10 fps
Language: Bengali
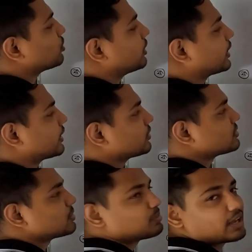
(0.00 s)
পুরো এলাকাটা
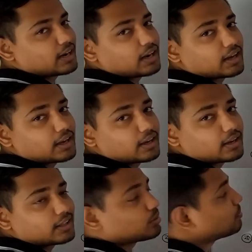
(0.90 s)
হচ্ছে বি এর এলাকা
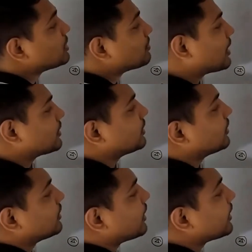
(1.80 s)
কিন্তু বি বাদ
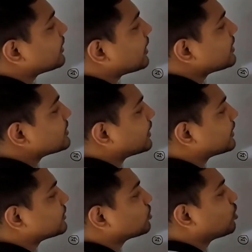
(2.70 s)
এই এই
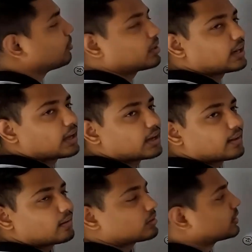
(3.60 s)
জায়গাটা তো কমন এলাকা
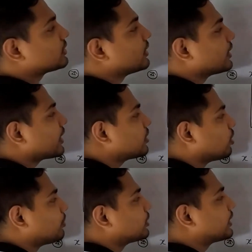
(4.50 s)
অর্থাৎ এই
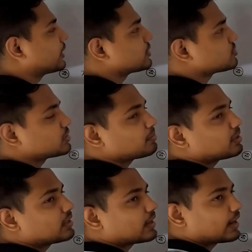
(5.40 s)
কমন এলাকার যদি
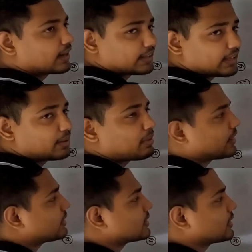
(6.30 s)
বি এলাকা থেকে
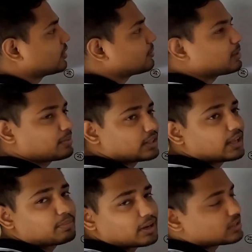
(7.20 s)
বাদ দিই তাহলে বি বাদ
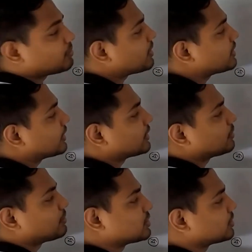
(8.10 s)
এ পাওয়া যাবে এই
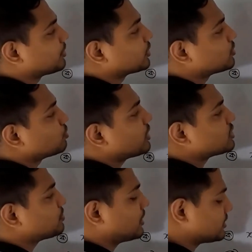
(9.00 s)
এলাকাটা পাওয়া যাবে অর্থাৎ টু
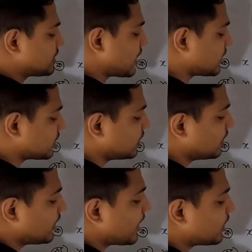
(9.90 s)
এক্স প্লাস এইট
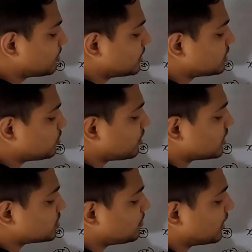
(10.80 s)
এটা মানে টু
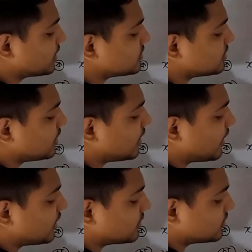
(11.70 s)
এক্স প্লাস
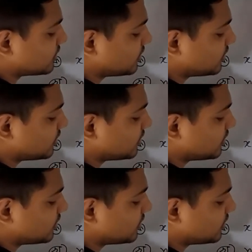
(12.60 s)
এইট